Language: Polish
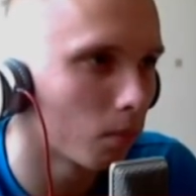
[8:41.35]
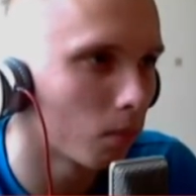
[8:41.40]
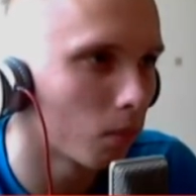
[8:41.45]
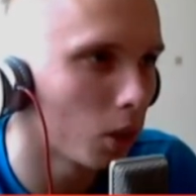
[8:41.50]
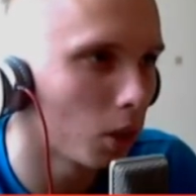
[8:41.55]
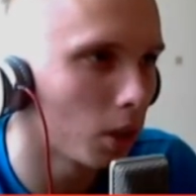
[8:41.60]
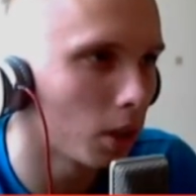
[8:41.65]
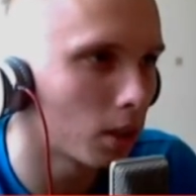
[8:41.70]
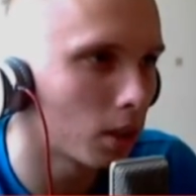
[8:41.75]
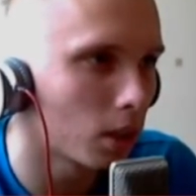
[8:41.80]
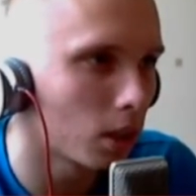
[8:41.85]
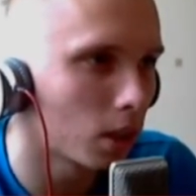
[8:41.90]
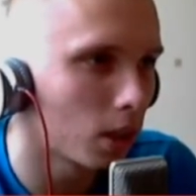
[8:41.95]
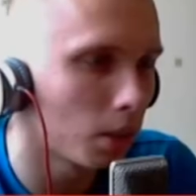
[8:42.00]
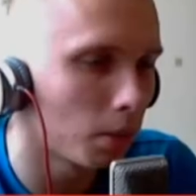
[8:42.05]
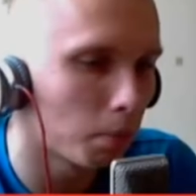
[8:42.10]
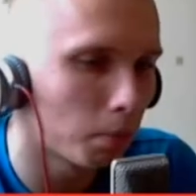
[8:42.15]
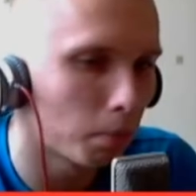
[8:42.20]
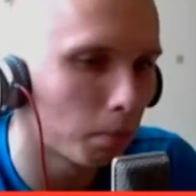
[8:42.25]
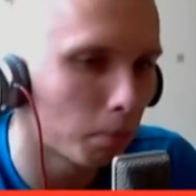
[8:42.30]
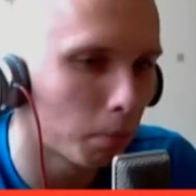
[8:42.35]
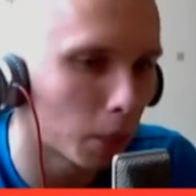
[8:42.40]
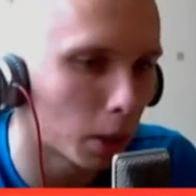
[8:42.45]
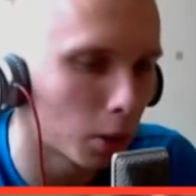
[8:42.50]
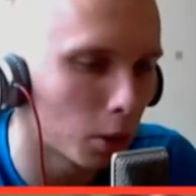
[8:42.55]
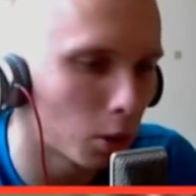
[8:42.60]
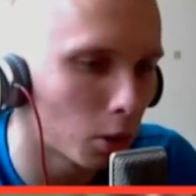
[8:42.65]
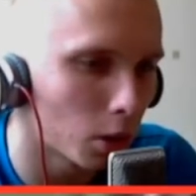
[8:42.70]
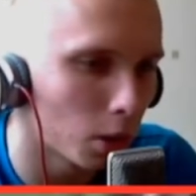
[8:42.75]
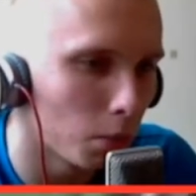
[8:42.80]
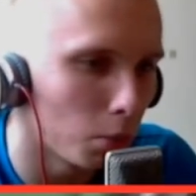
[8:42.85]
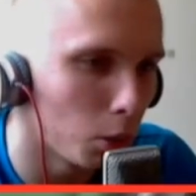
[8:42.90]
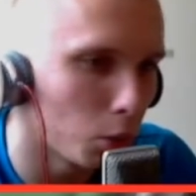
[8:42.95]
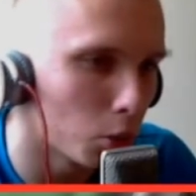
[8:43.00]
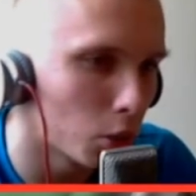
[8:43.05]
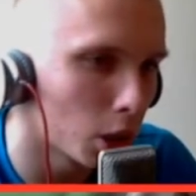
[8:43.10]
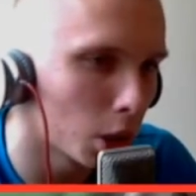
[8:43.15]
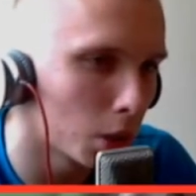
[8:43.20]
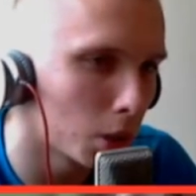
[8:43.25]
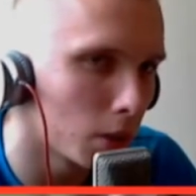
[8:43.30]
No niestety patyczki mi
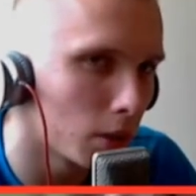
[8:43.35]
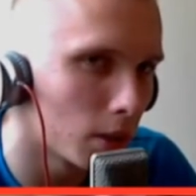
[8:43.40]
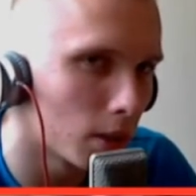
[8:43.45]
uciekły,